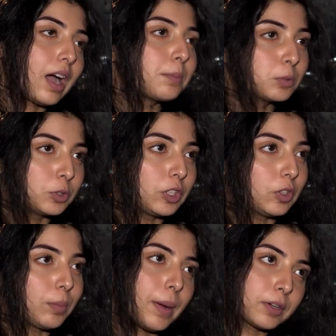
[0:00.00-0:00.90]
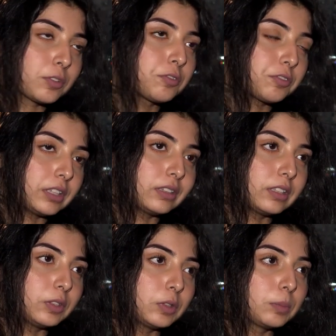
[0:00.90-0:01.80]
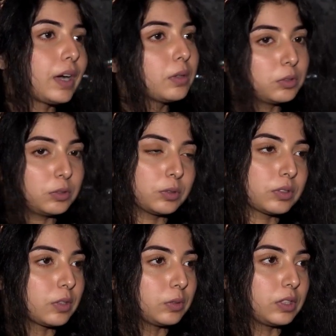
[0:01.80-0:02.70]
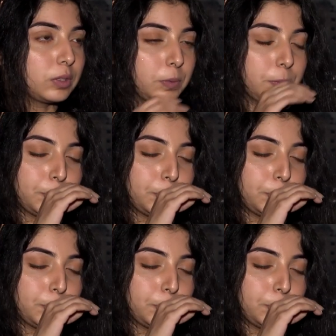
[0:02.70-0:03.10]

আম্মু দিল বা আমার কোনো ফ্রেন্ড দিল বা হলো কেউ দিল